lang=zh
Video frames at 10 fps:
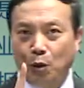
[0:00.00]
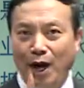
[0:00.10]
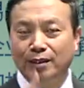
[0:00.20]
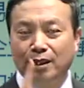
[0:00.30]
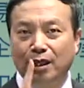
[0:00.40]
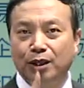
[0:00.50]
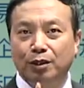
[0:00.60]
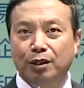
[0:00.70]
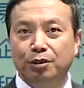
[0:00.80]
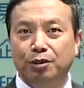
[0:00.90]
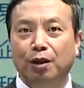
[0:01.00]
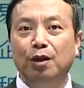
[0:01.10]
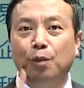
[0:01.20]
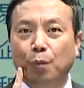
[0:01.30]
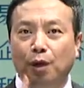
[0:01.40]
会计核算的时候，
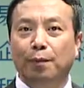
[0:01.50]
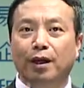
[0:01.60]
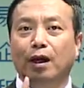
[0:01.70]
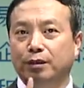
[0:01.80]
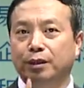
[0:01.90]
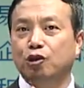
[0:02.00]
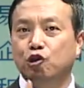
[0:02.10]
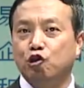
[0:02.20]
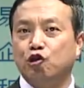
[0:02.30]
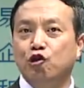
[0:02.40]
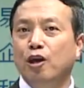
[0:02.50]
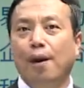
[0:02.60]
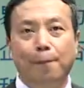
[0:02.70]
我们也要进行职业